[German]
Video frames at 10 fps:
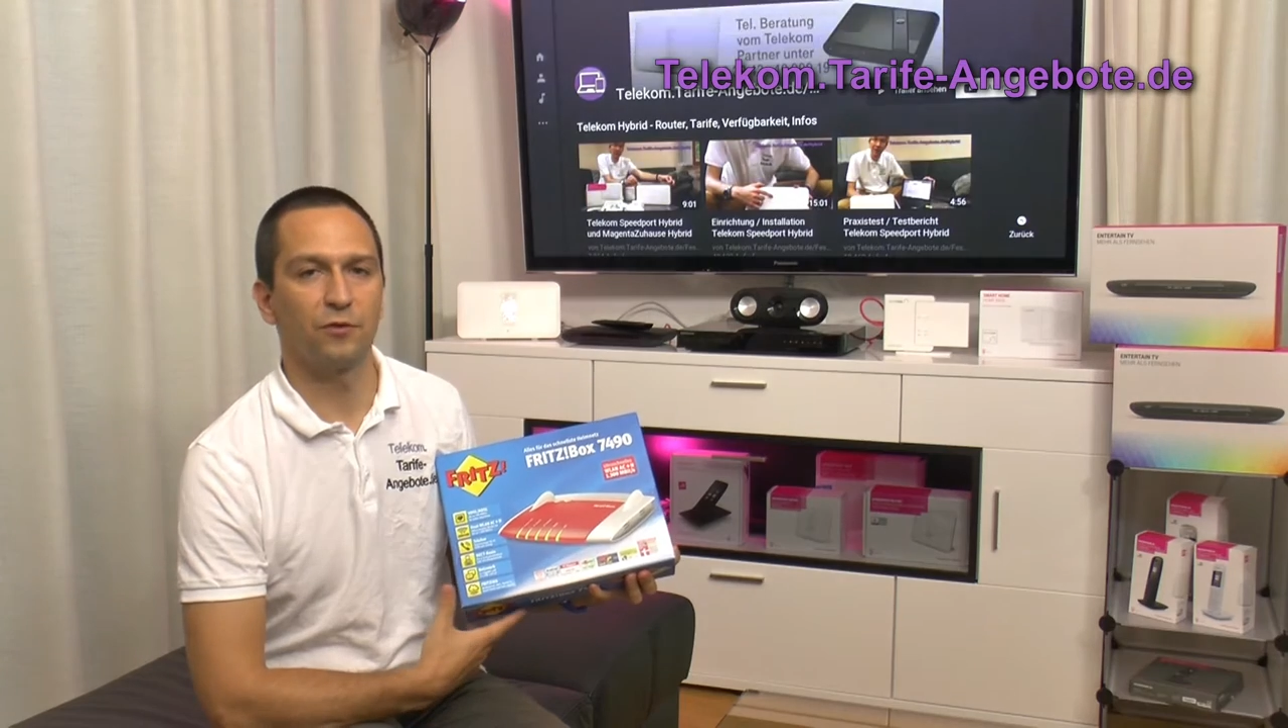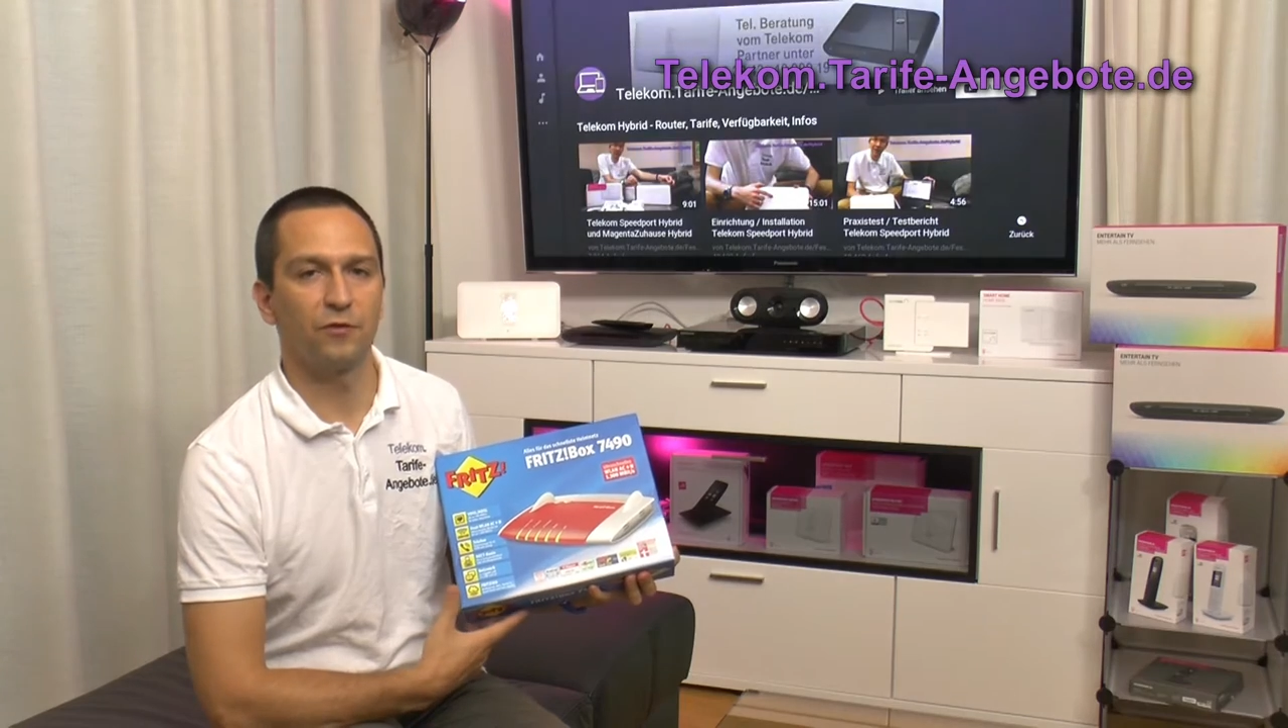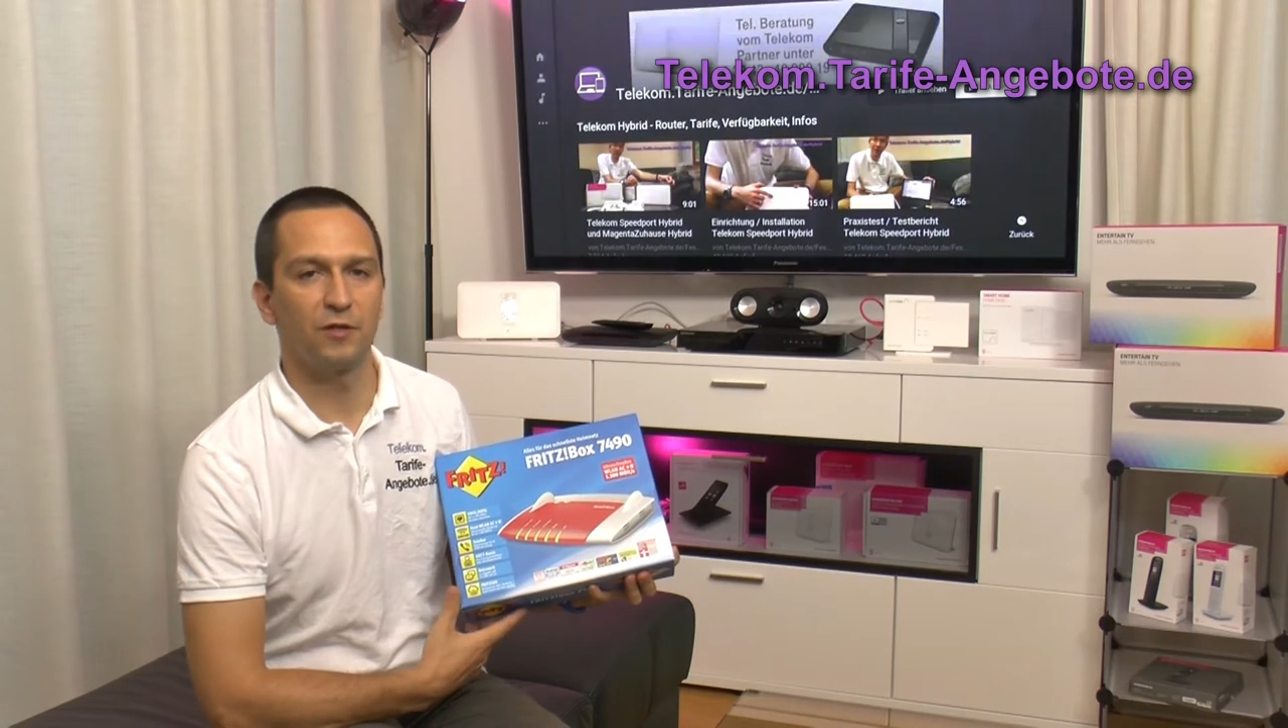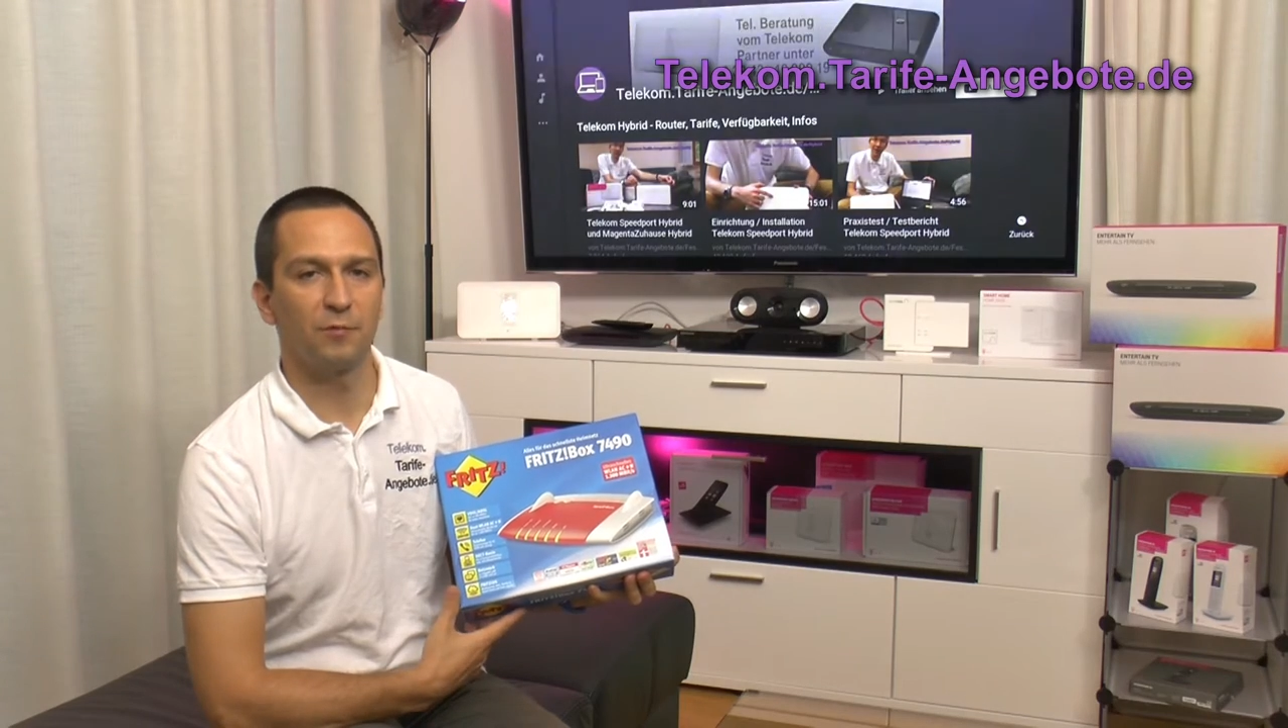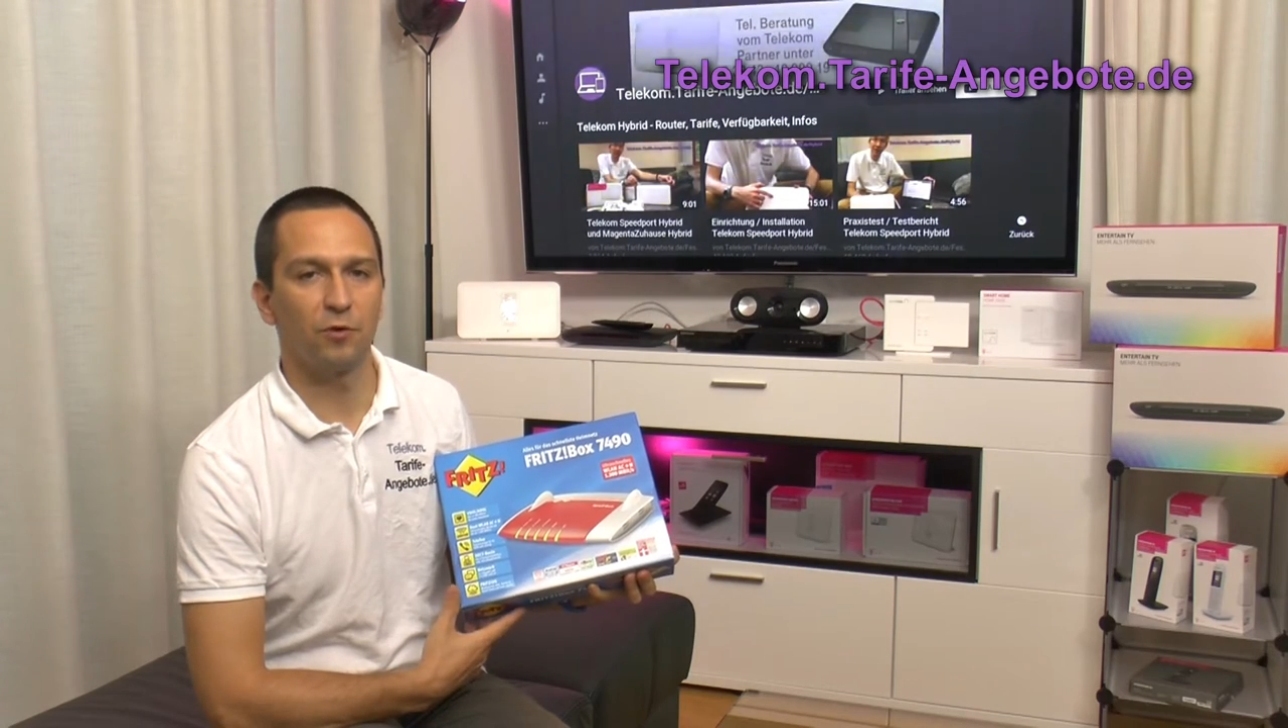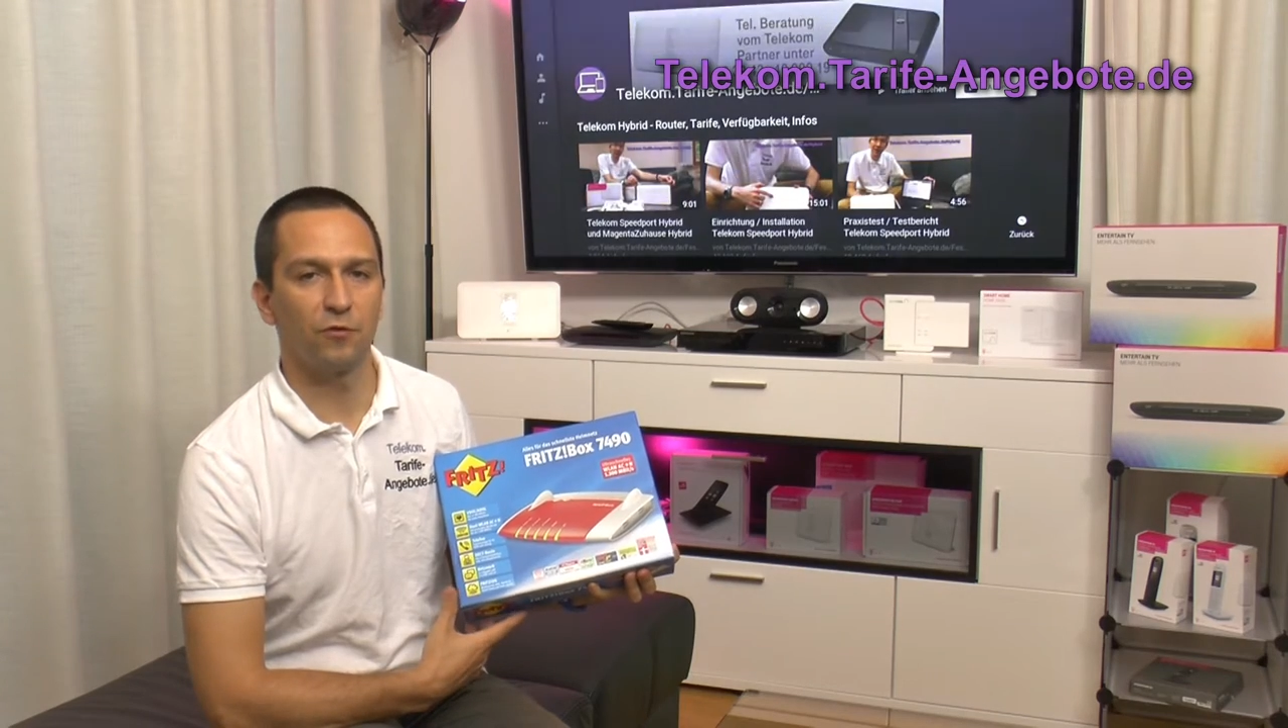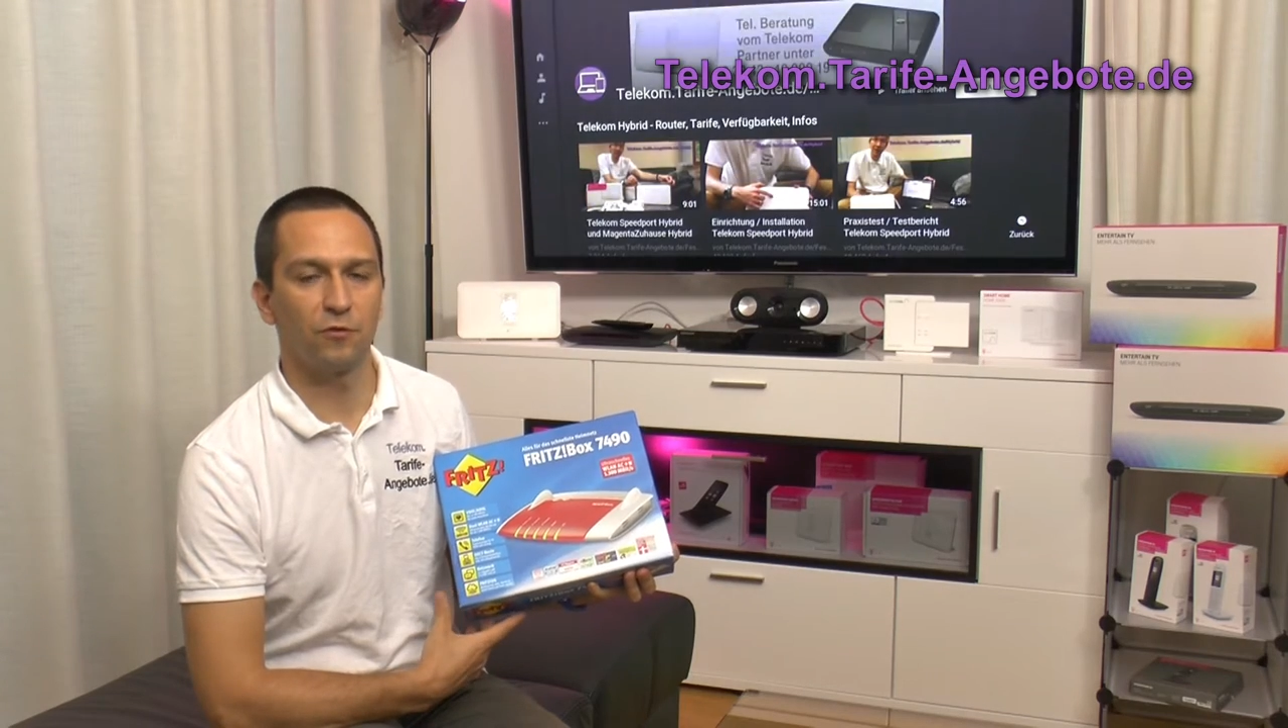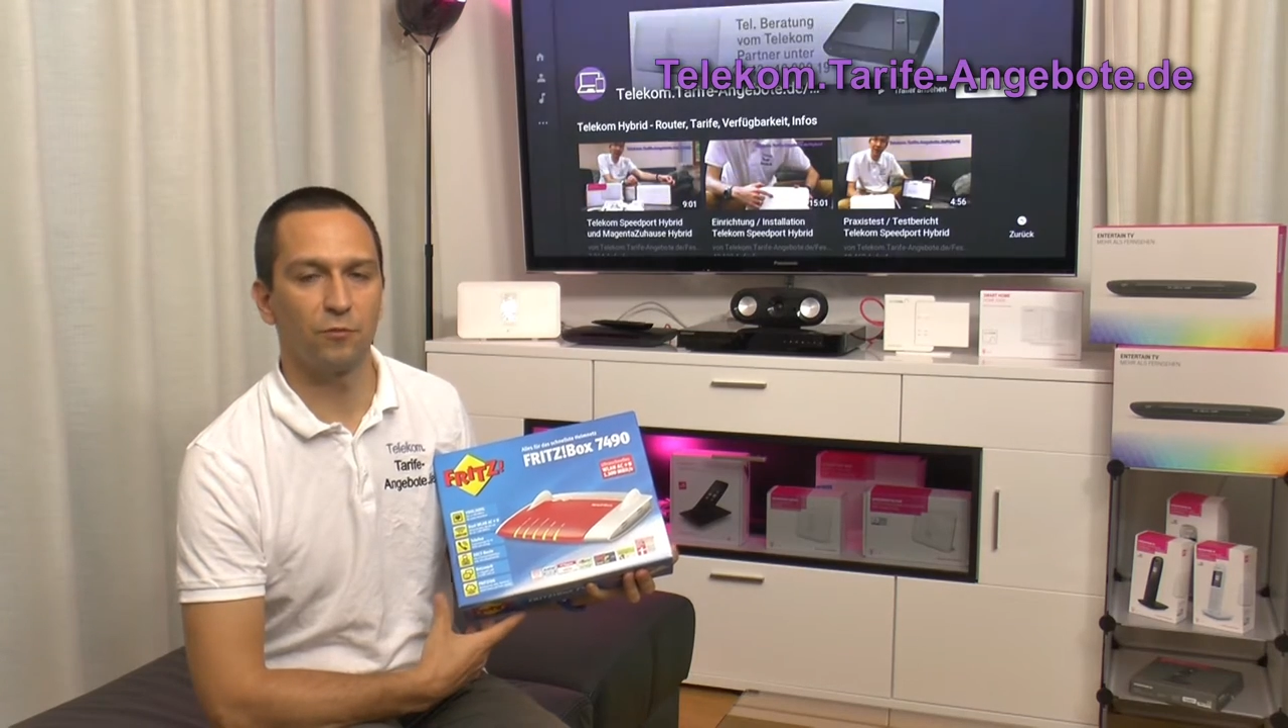können Sie die Box